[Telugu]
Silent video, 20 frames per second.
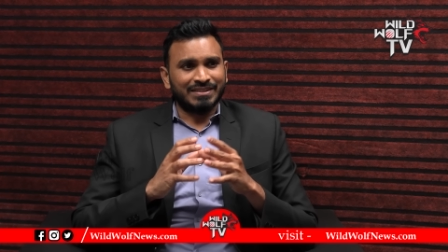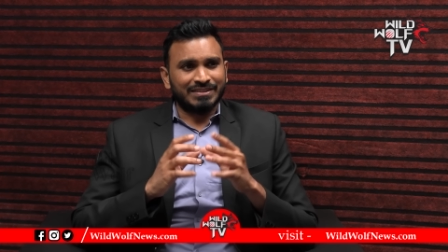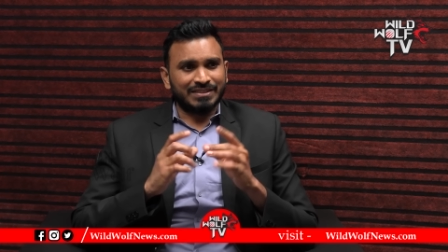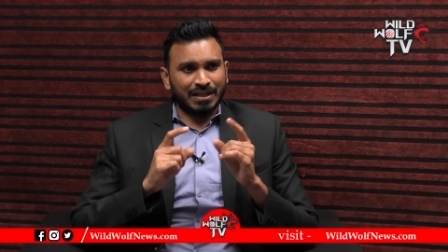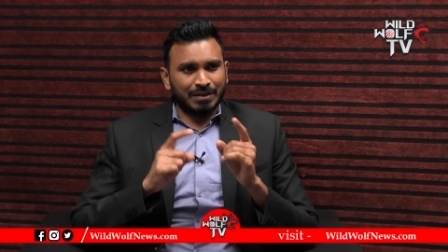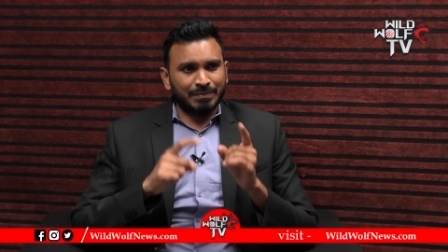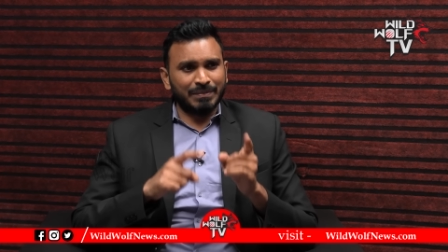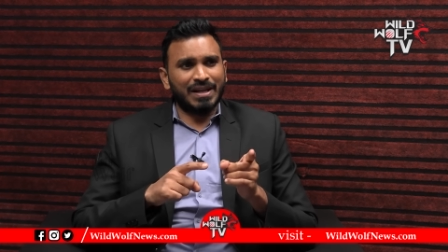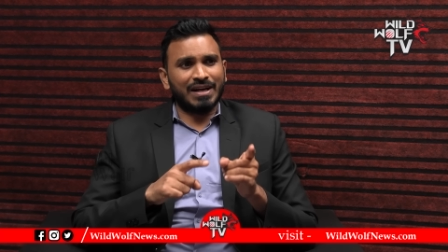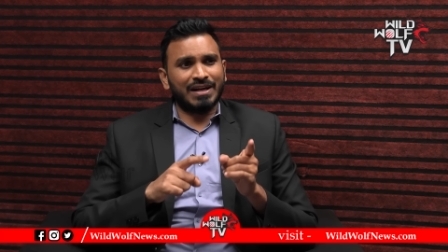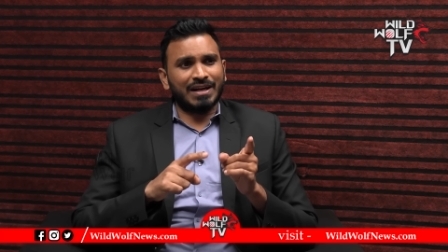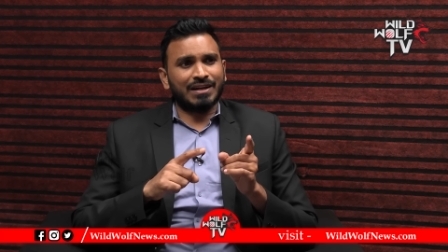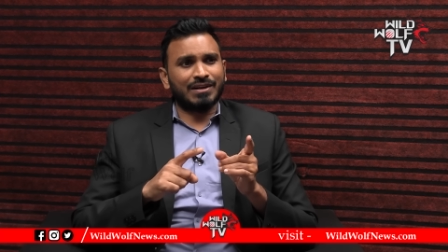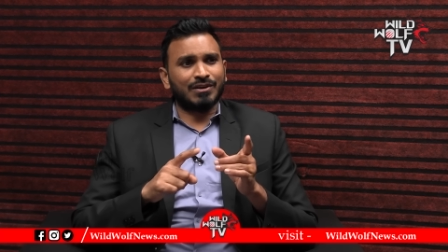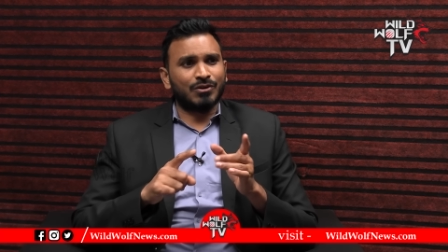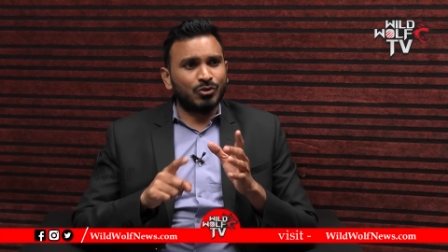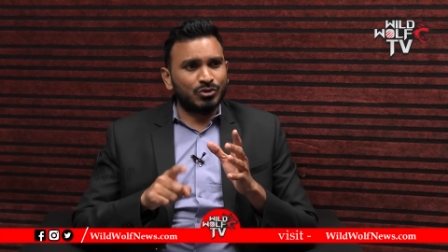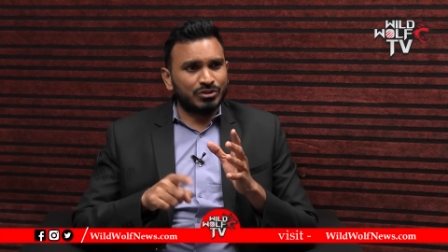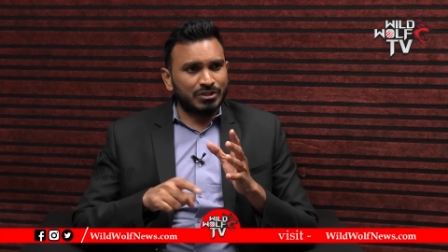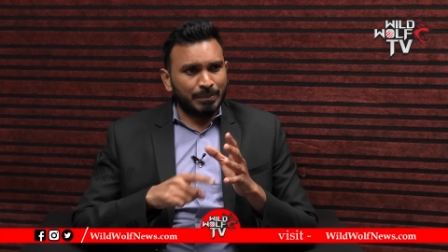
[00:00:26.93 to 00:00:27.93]
షర్మిల గారు
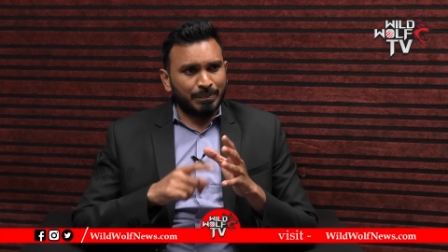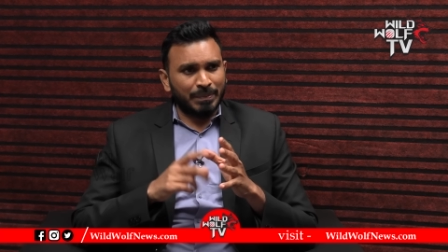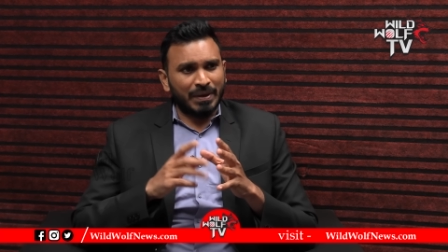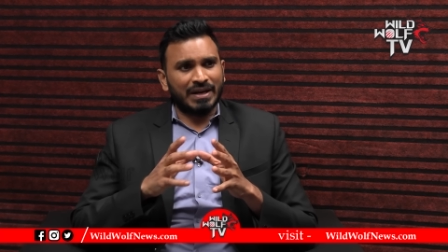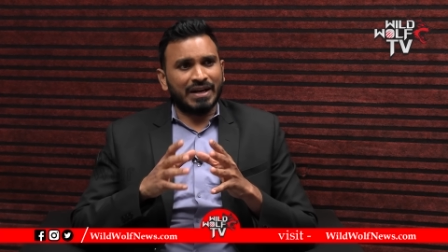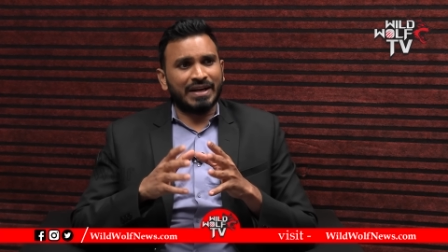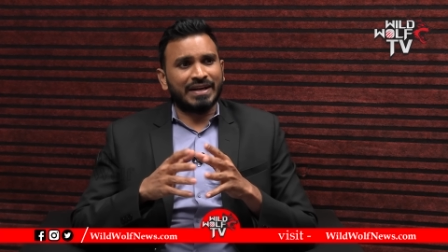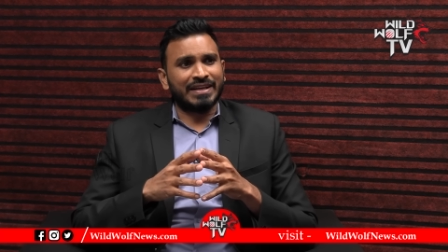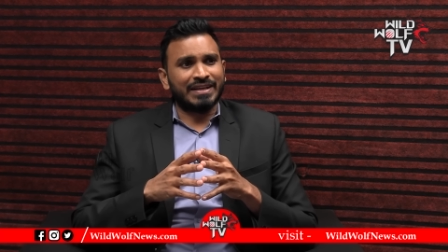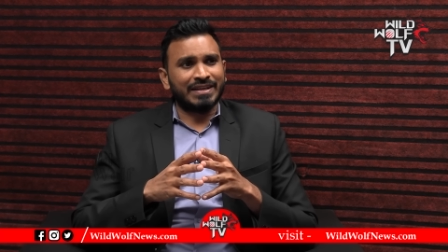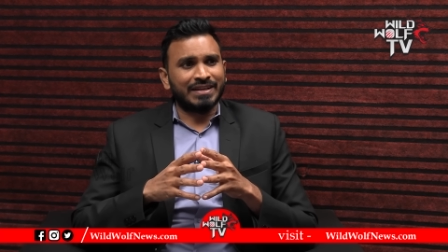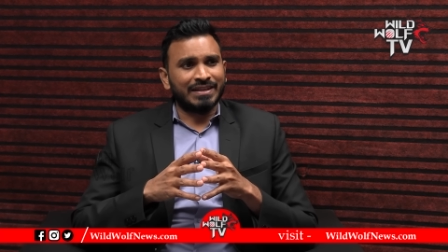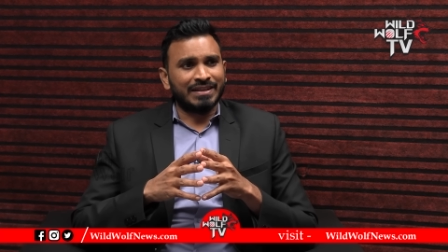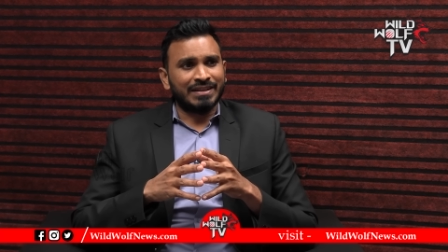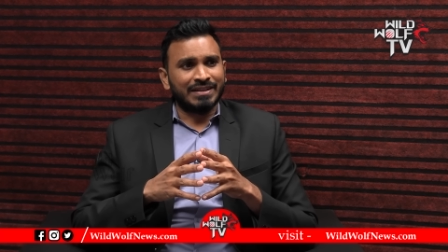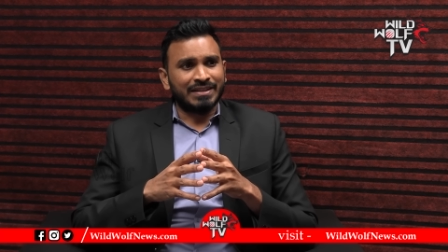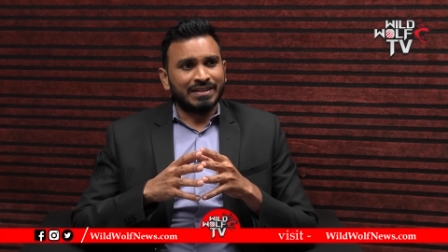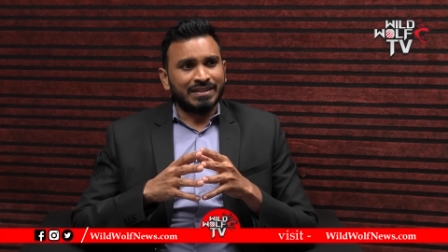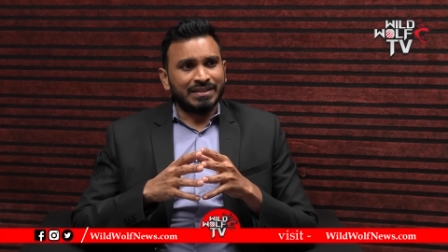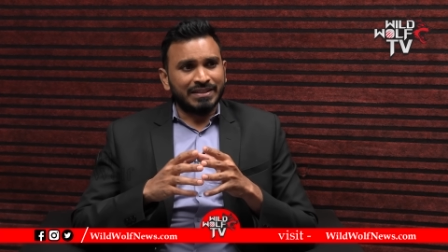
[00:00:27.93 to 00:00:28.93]
నో చెప్పారని
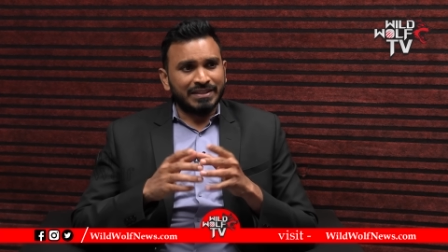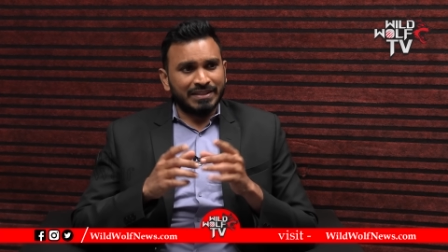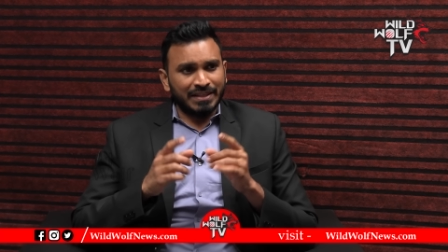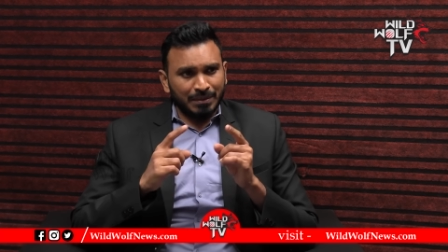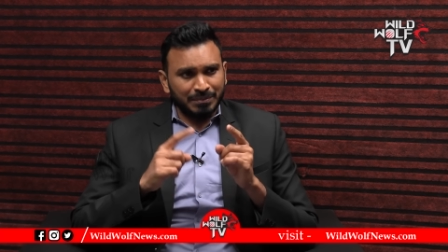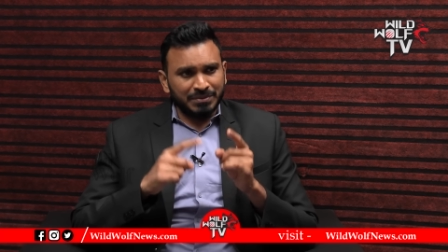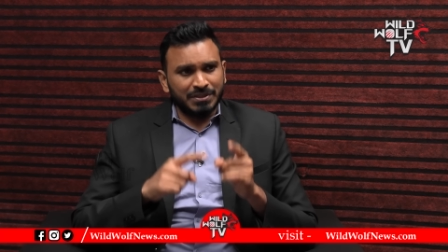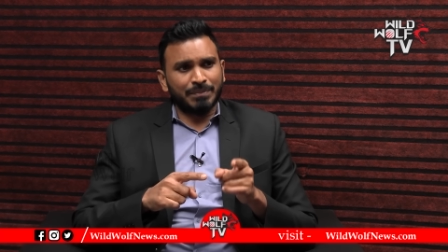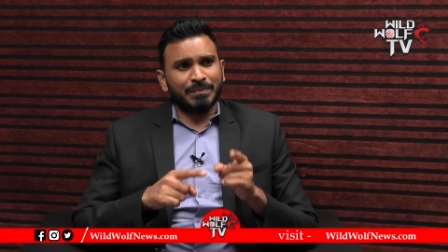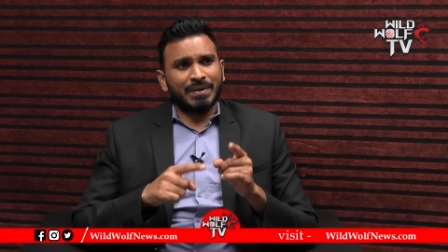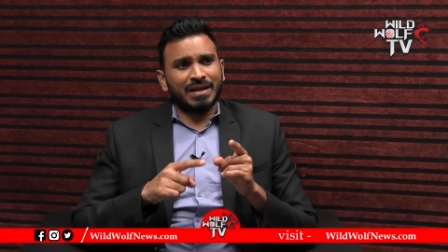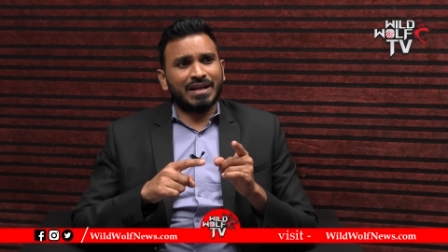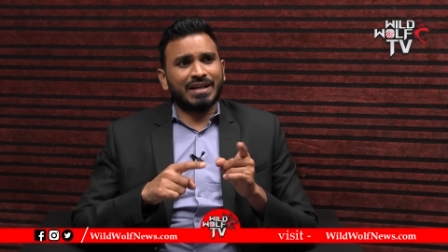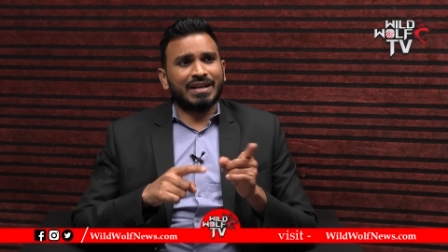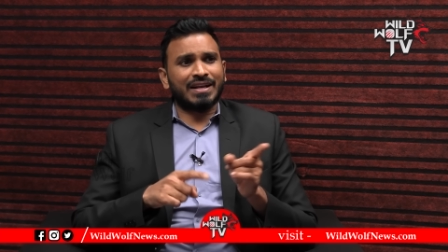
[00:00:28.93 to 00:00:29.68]
ఈ అంశం మీద